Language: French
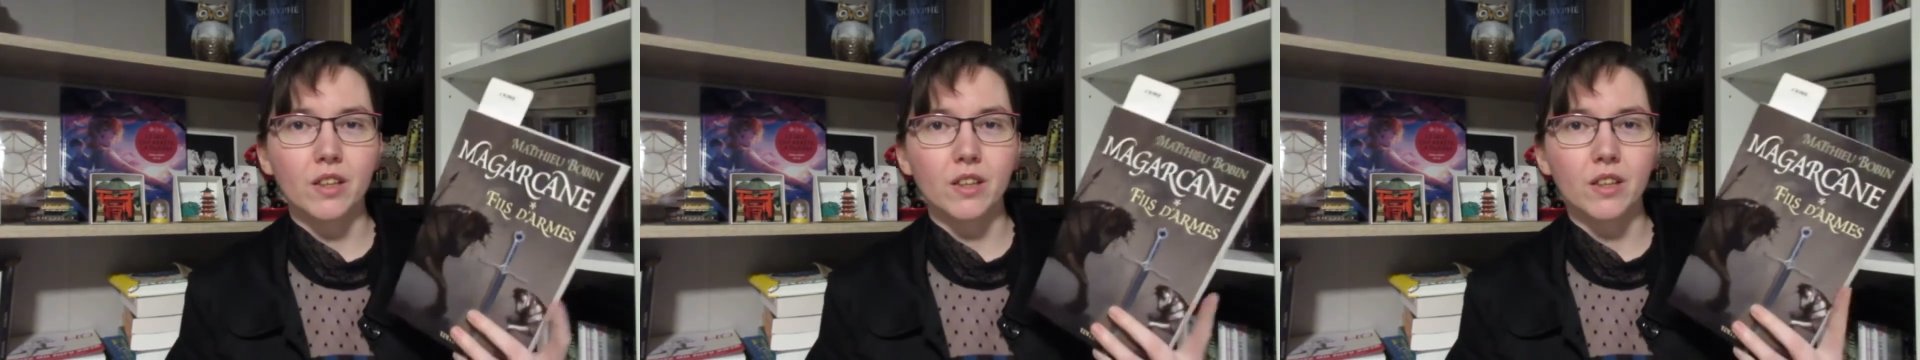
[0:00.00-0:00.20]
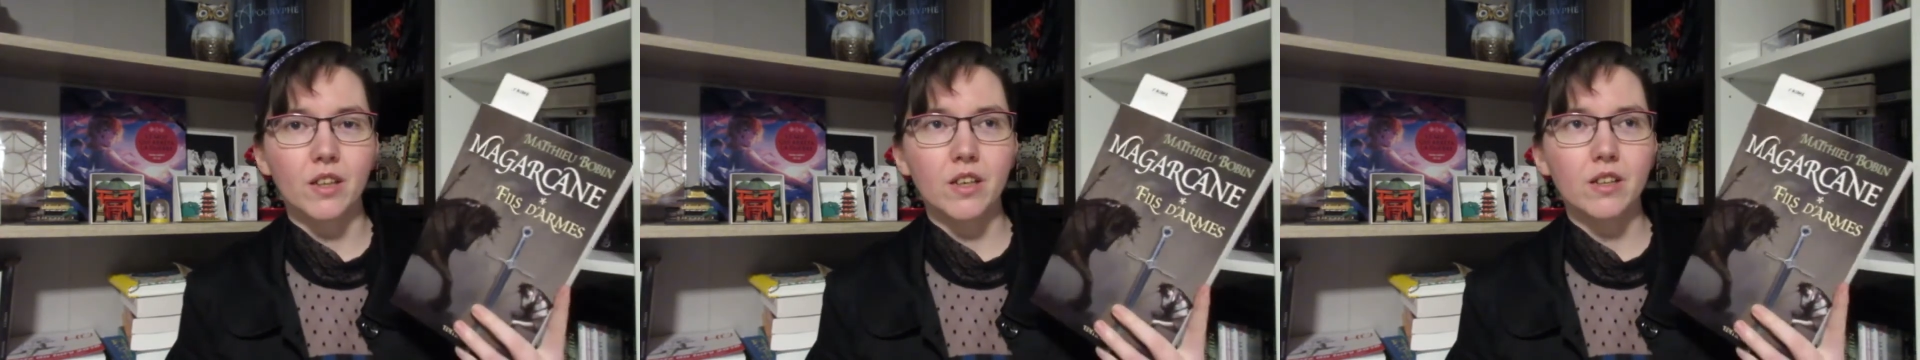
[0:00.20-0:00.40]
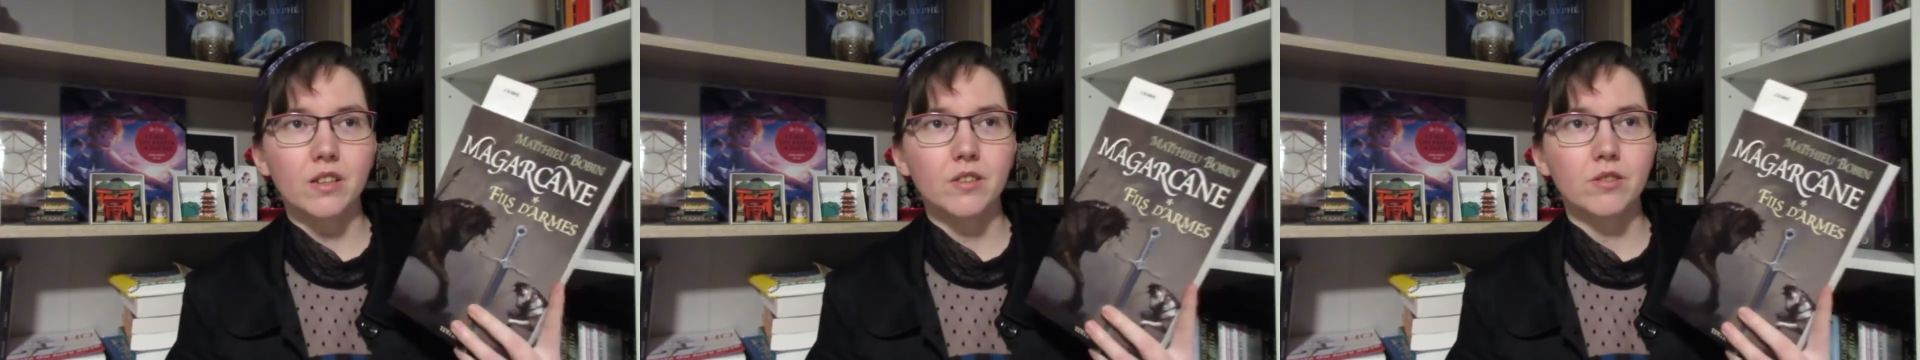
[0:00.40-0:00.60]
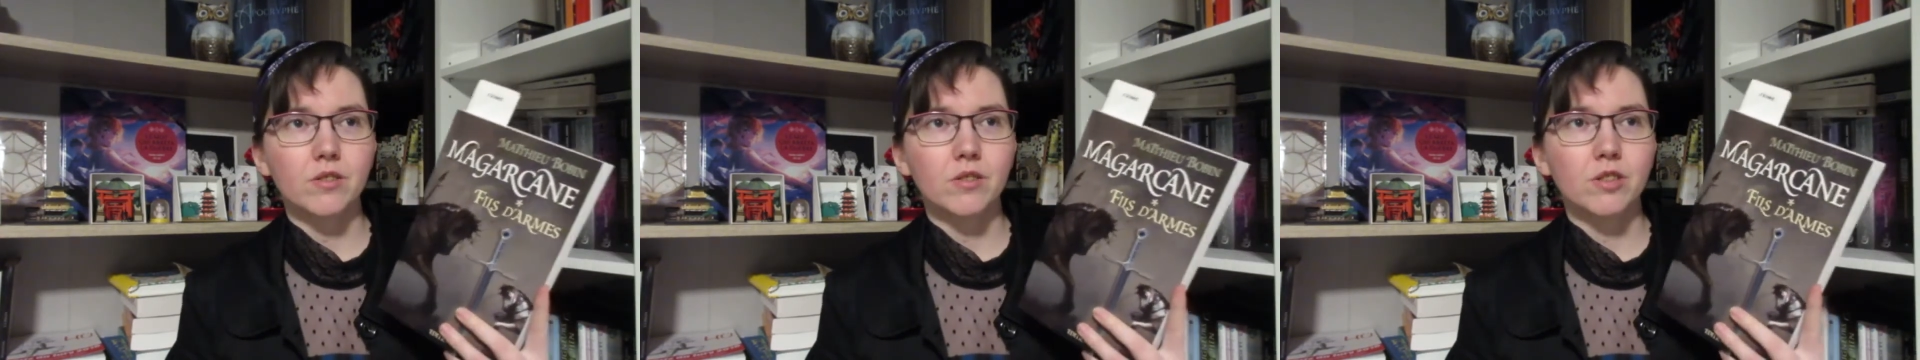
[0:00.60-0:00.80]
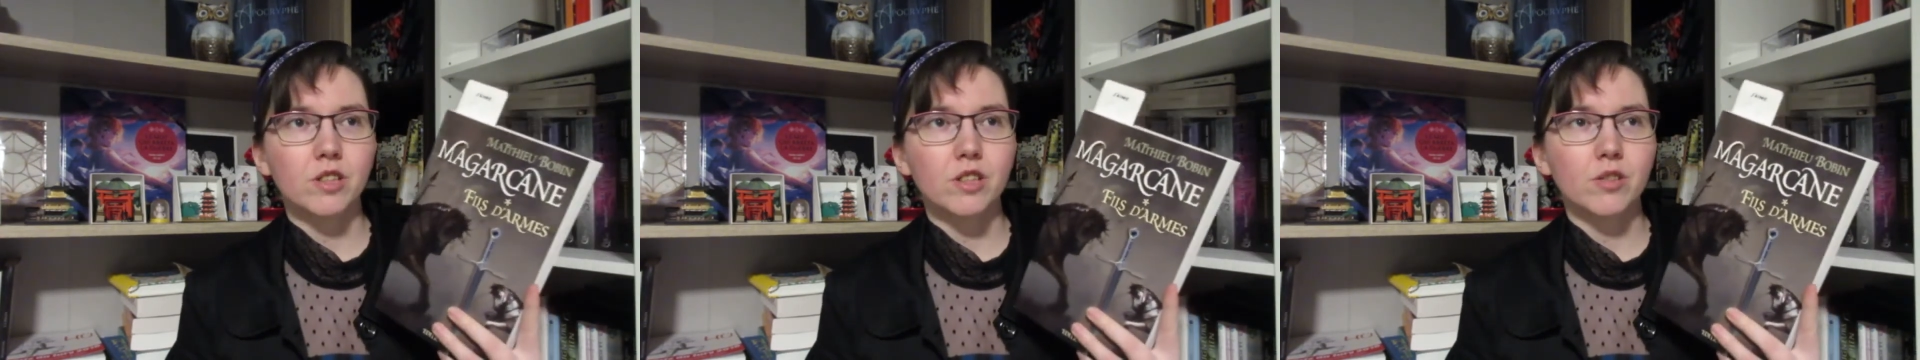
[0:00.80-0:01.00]
Là,
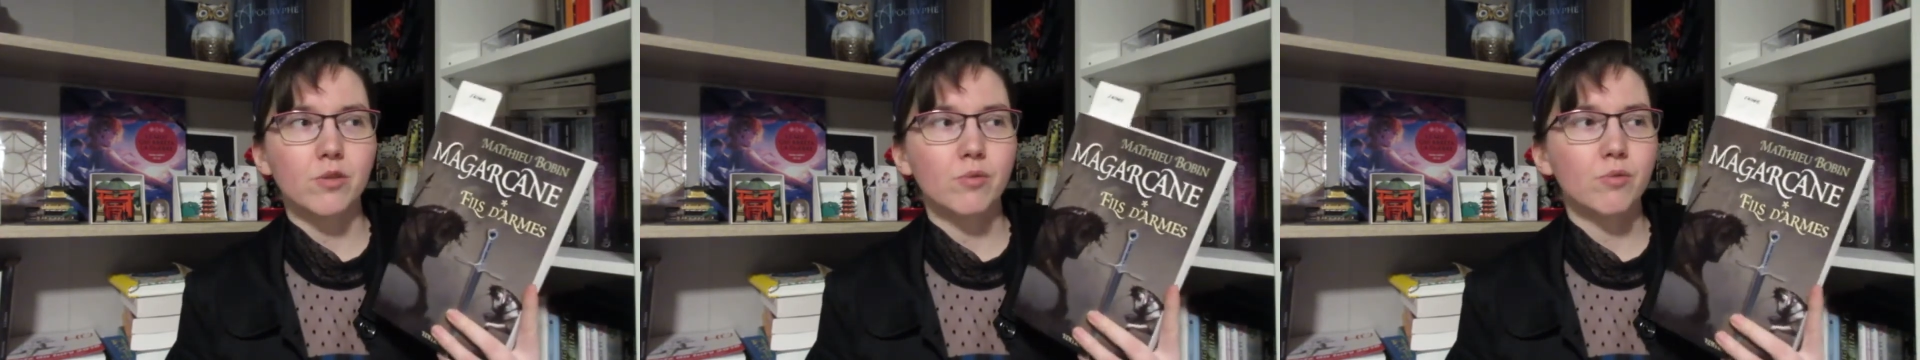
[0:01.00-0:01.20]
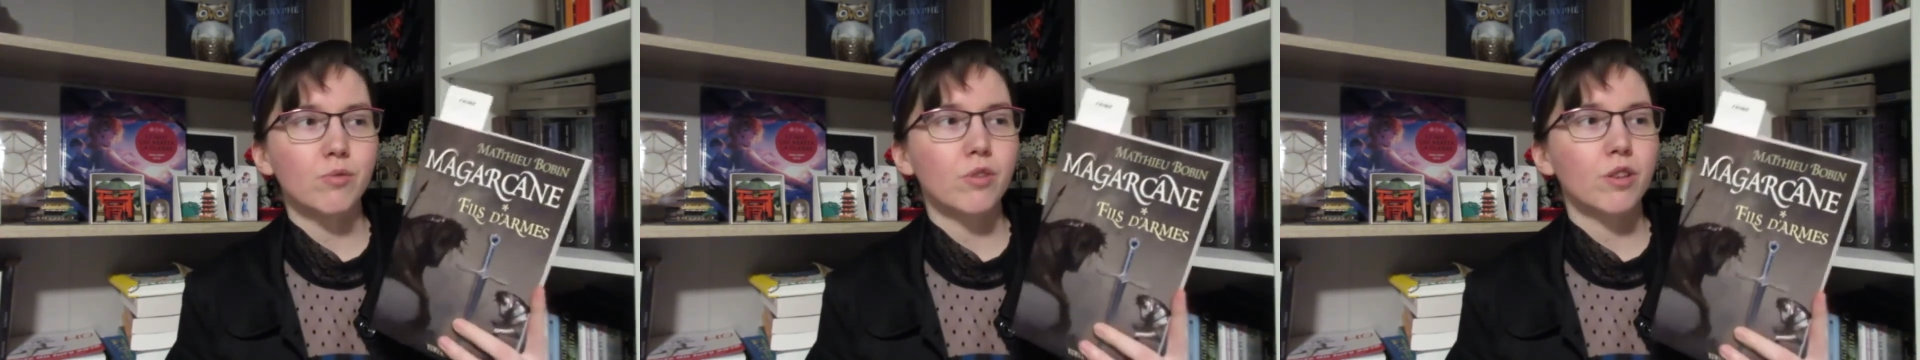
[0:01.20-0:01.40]
euh, j'ai lu